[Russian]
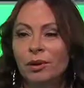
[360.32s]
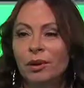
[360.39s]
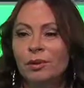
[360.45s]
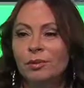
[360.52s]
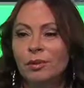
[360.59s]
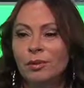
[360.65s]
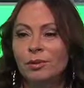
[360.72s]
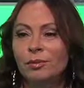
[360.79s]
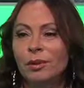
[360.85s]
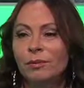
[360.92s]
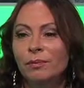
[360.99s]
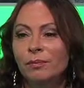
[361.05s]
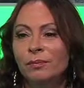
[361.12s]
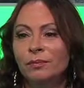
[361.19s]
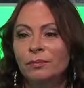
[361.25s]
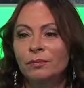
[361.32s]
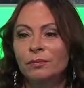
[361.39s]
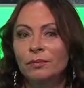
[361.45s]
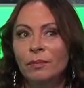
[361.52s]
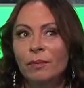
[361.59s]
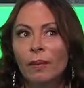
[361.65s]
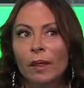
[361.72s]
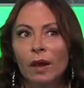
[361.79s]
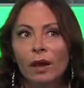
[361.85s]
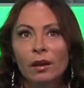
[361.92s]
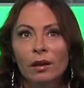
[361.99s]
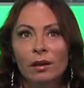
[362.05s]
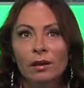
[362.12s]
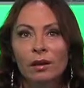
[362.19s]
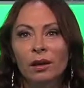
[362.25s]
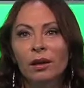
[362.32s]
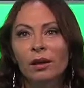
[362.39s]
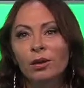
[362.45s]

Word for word: Какое кино ты любишь? Вот что, я